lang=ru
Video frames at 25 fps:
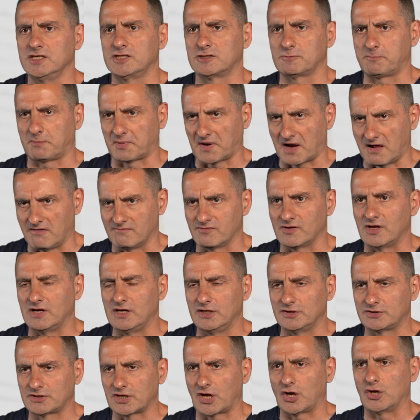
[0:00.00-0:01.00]
исправно
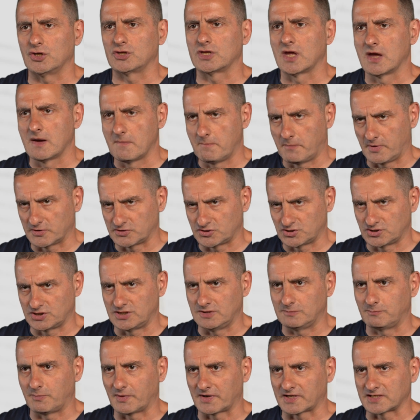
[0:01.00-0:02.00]
летают
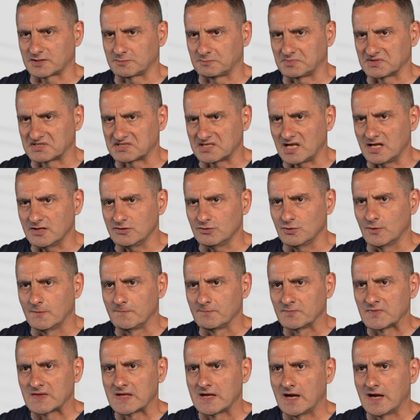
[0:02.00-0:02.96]
почти по расписанию,